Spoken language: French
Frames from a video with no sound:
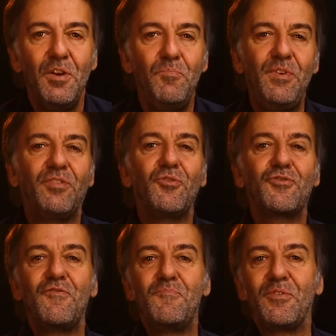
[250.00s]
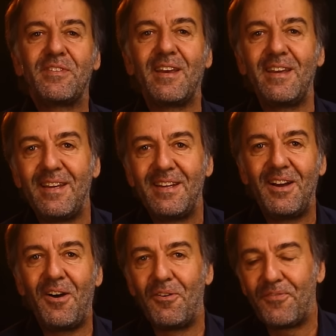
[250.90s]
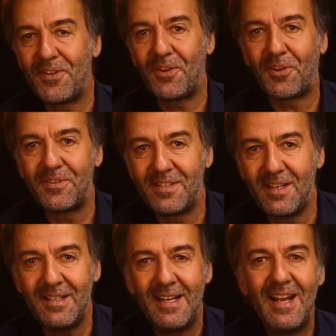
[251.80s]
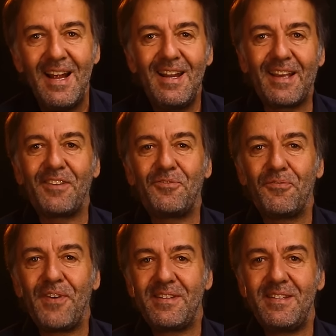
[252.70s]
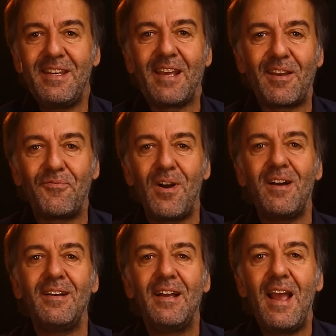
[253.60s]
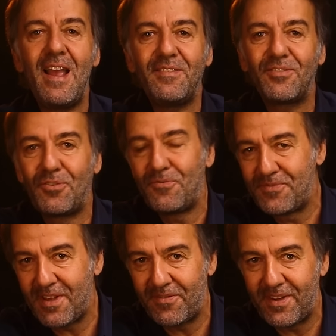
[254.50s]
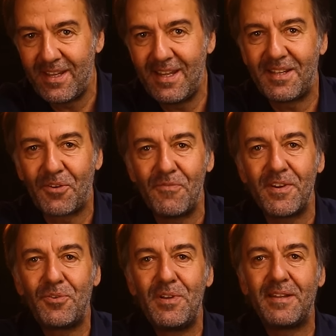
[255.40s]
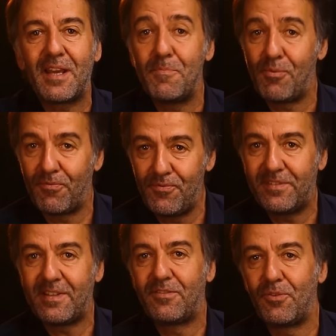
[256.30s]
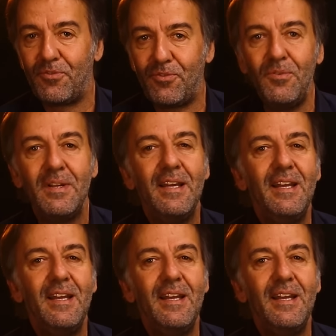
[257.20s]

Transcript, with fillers: puisque je vous poserai en fin d'entretien la question fatidique, à savoir, est-ce que vous avez été convaincu de l'intérêt pour vous de cette solution